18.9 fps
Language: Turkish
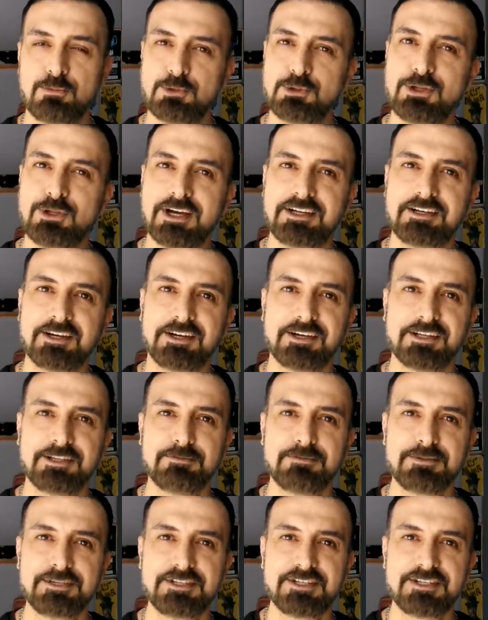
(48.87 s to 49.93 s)
Bu da
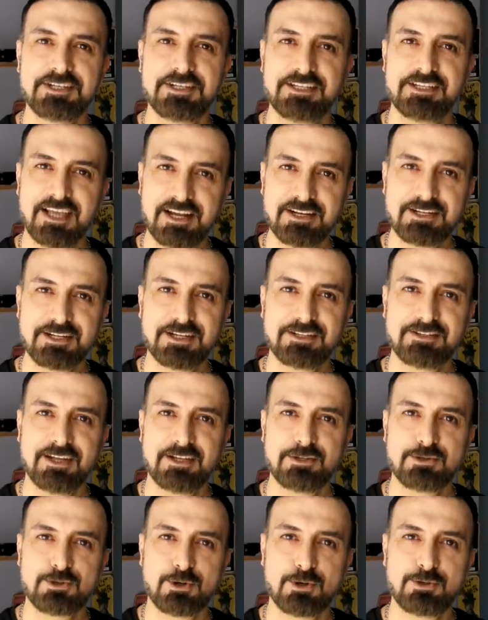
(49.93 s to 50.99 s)
kanalımız için
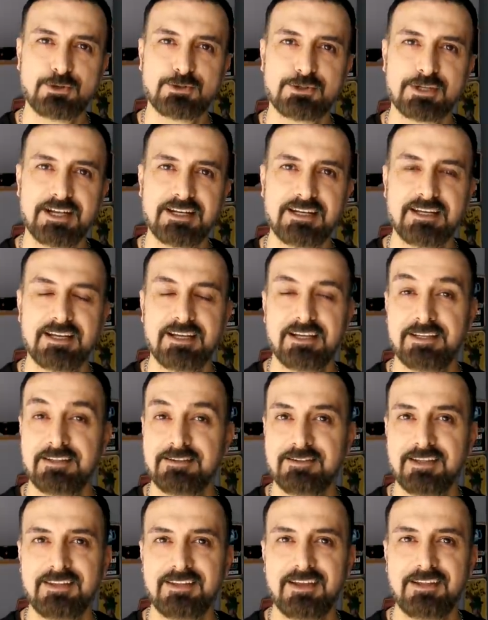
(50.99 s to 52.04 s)
gerçekten çok güzel.
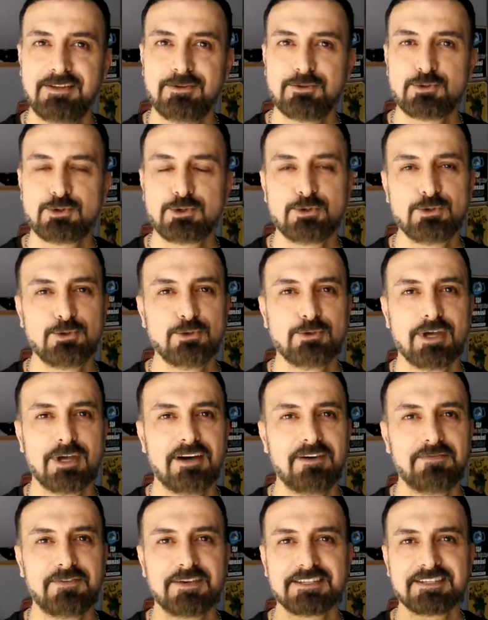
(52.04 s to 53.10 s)
Neden? Çünkü
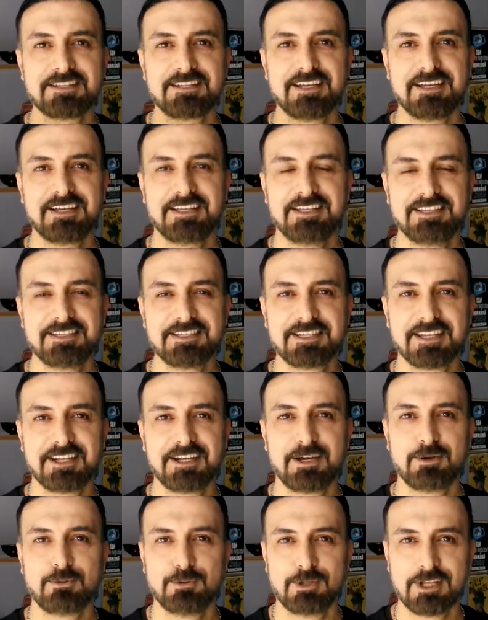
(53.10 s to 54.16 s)
daha fazla
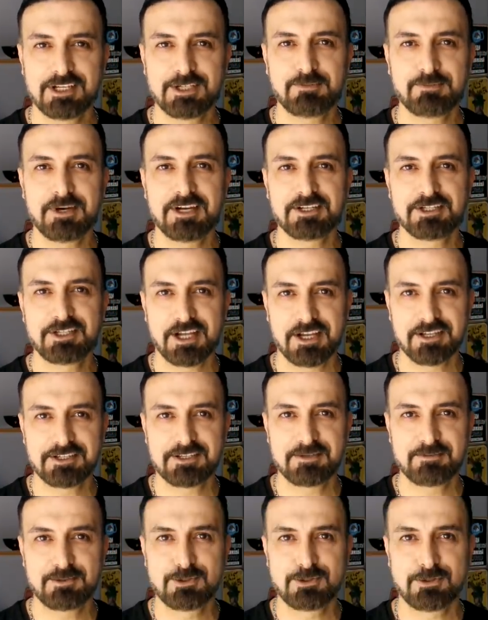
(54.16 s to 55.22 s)
insana ulaşma
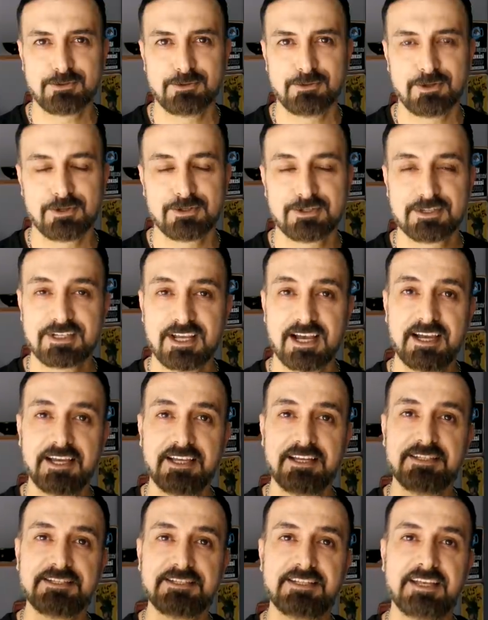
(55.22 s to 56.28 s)
şansımız oluyor.
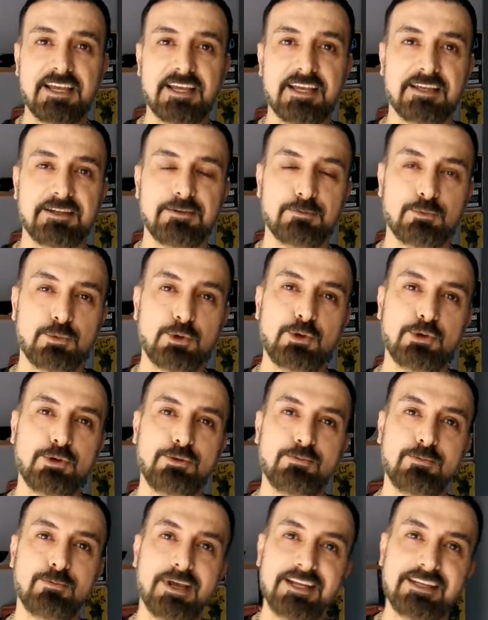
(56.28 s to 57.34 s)
Sayenizde
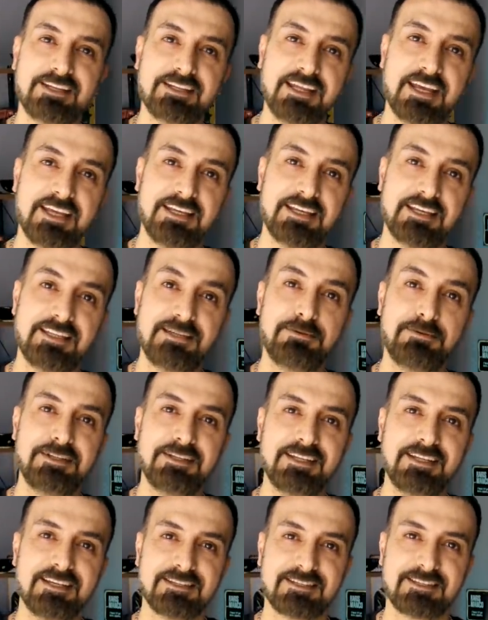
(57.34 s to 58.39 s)
bugün belki de
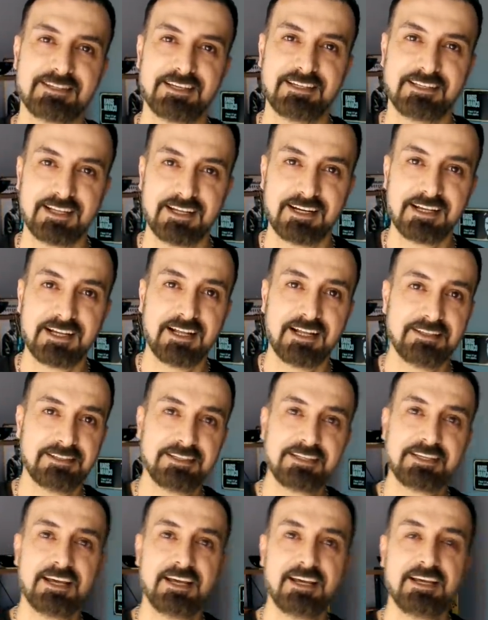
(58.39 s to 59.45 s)
7000'li sayılara
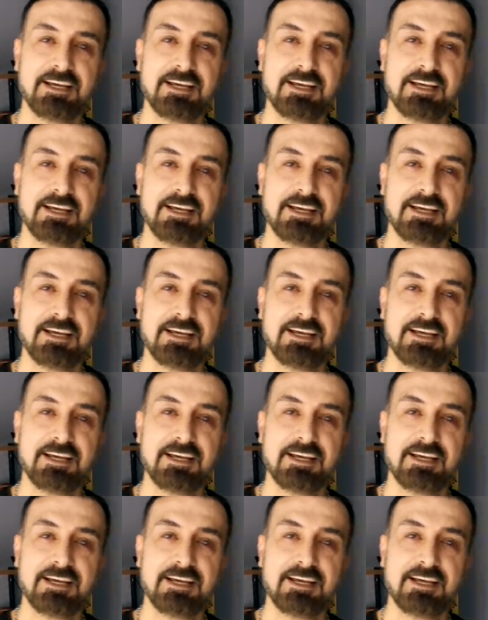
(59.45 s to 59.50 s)
geldik.